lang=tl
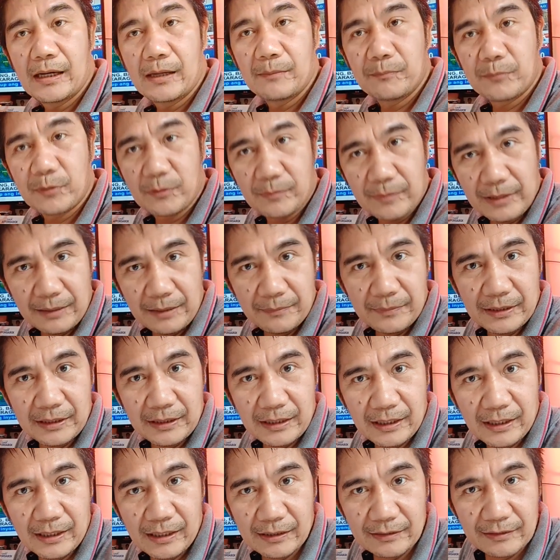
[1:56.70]
Ang problema
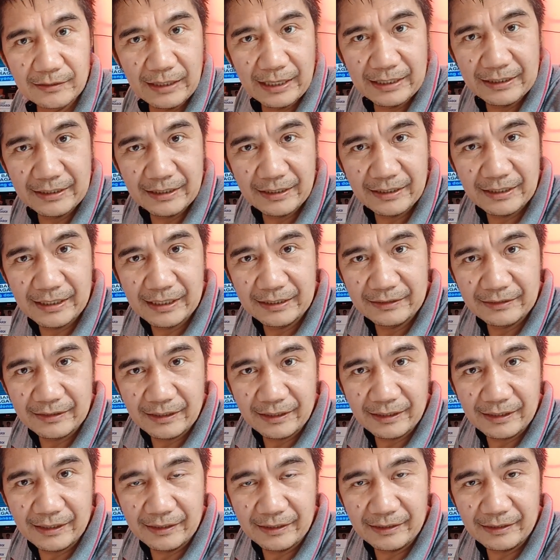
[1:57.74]
ng uh, dryer
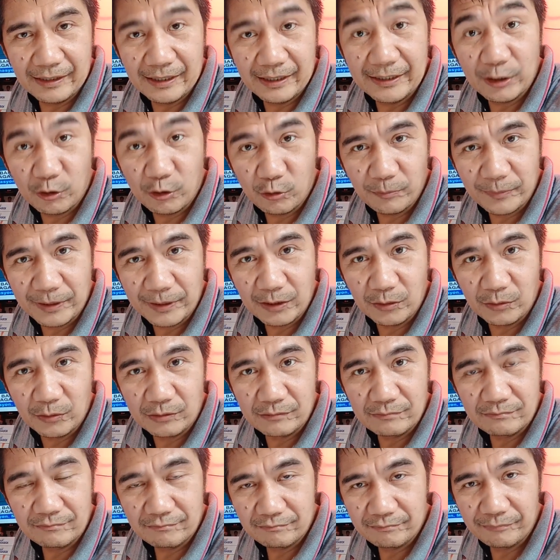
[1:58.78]
natin ay ayaw umikot.
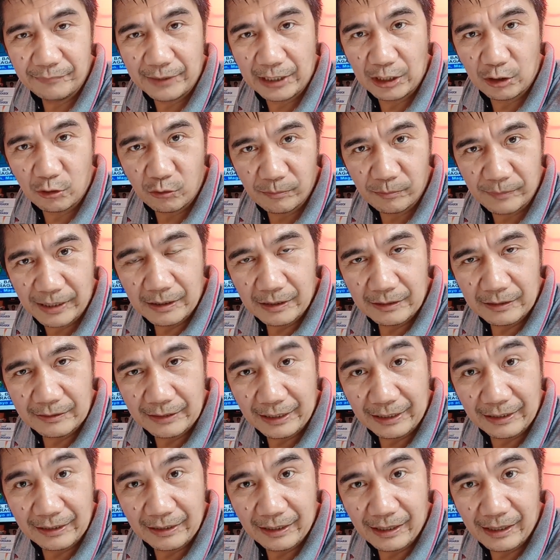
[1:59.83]
Pero um,
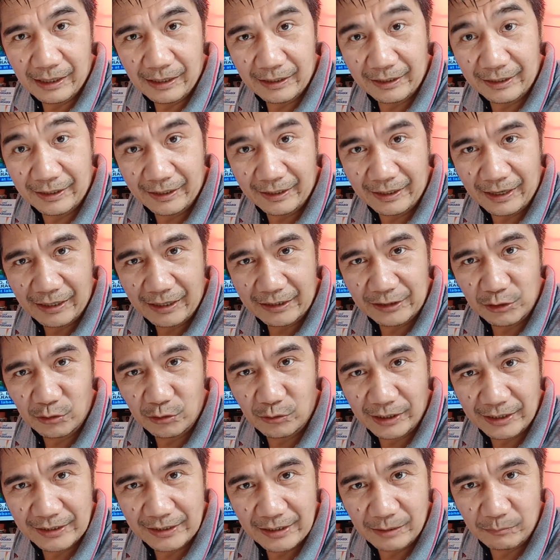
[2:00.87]
nag-re-react
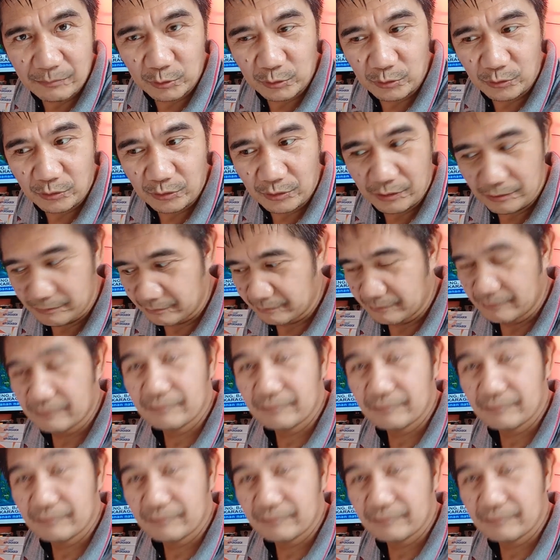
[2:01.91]
yung kanyang motor.